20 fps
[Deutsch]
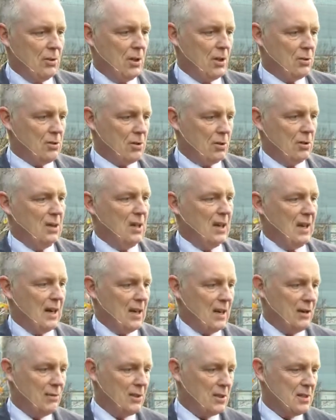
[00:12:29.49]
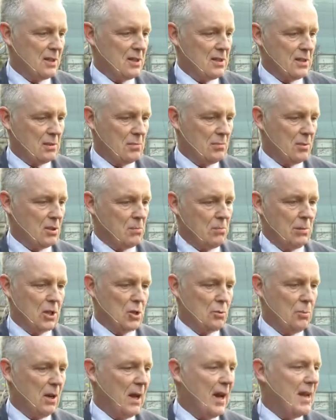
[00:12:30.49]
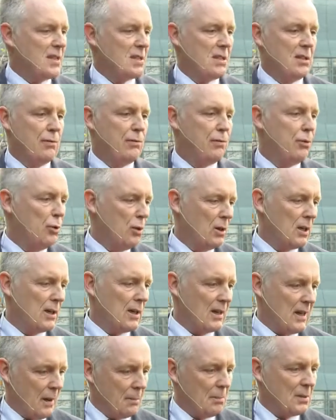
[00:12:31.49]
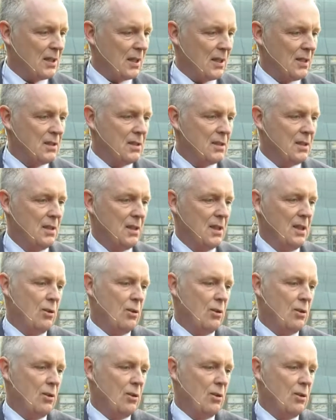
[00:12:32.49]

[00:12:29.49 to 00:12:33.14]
der uns auch in die Lage versetzt, dass man zum Beispiel einzelne Flügel dann abtrennt